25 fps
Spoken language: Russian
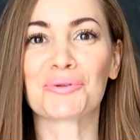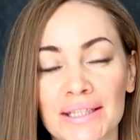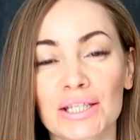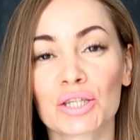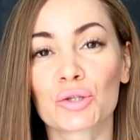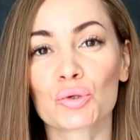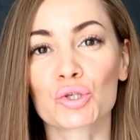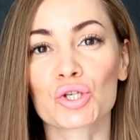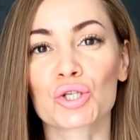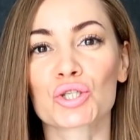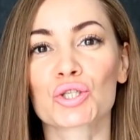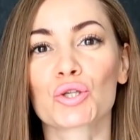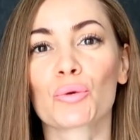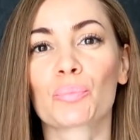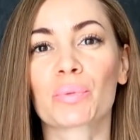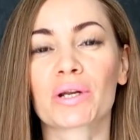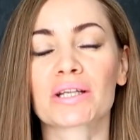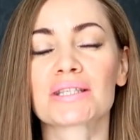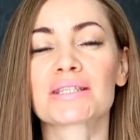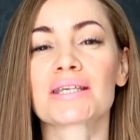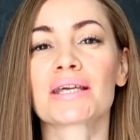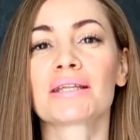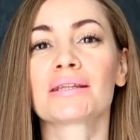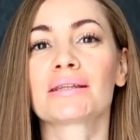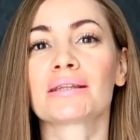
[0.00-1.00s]
Это тоже
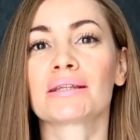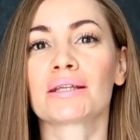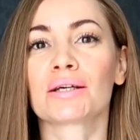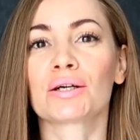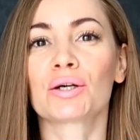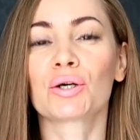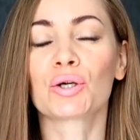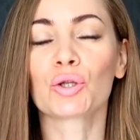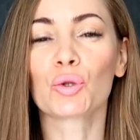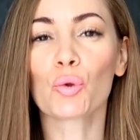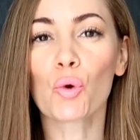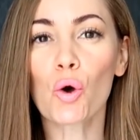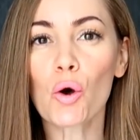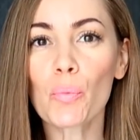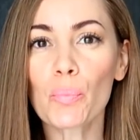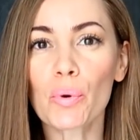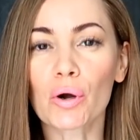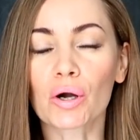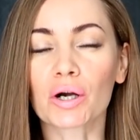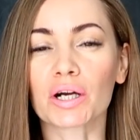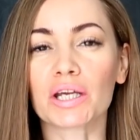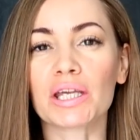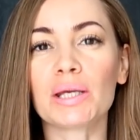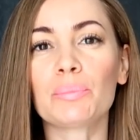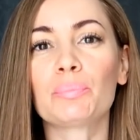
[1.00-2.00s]
стопроцентный
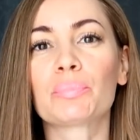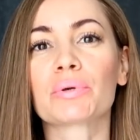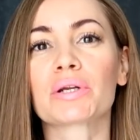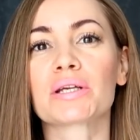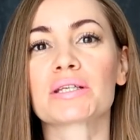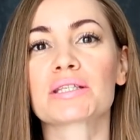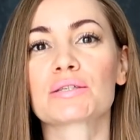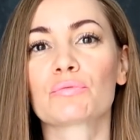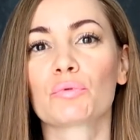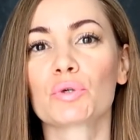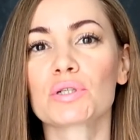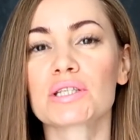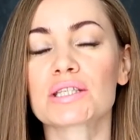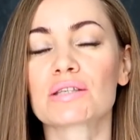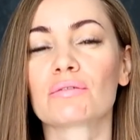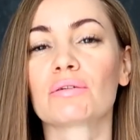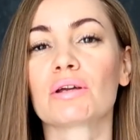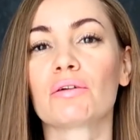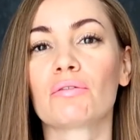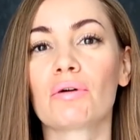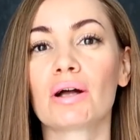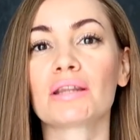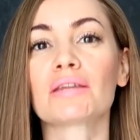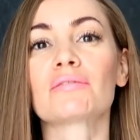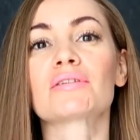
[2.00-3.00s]
хлопок и производство
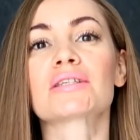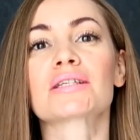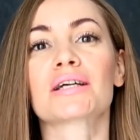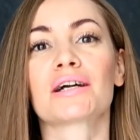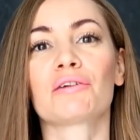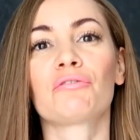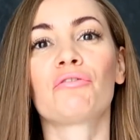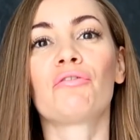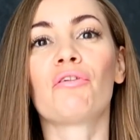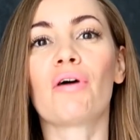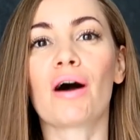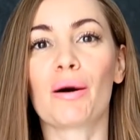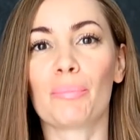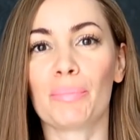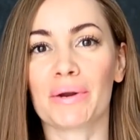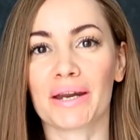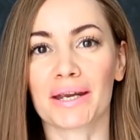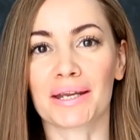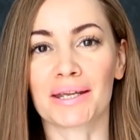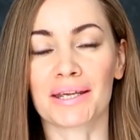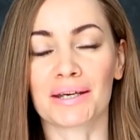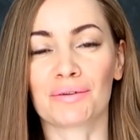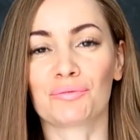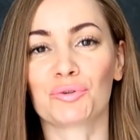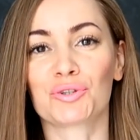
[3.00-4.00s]
Ивановской
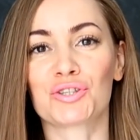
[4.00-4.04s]
фабрики.